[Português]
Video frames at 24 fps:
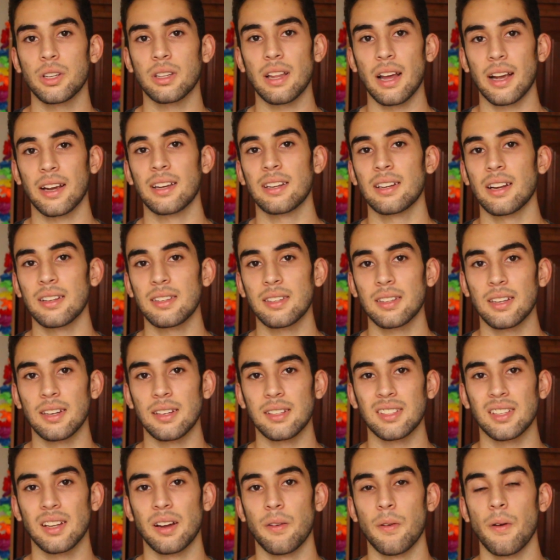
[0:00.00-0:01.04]
que está aqui na
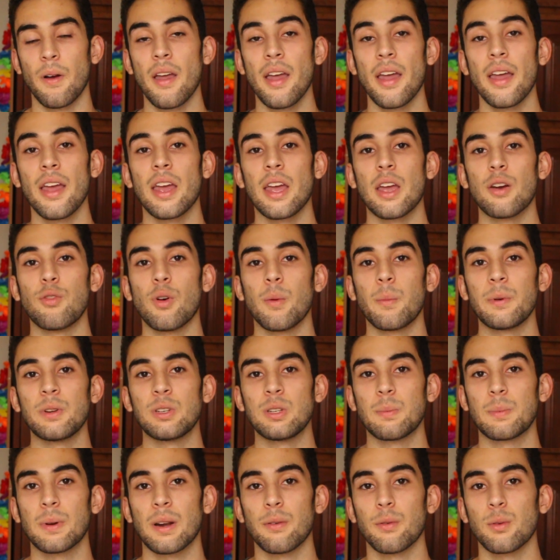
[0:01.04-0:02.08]
descrição, eu vou
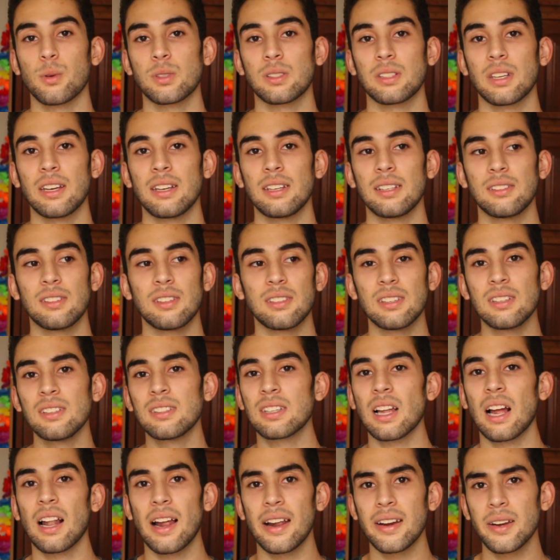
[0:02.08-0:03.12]
pedir para vocês
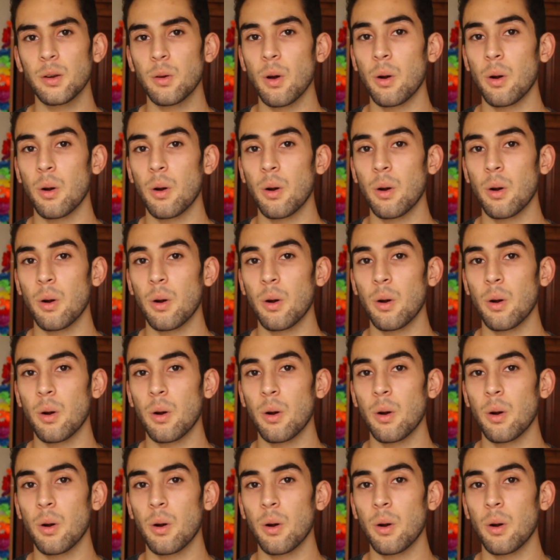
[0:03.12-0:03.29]
desinstalarem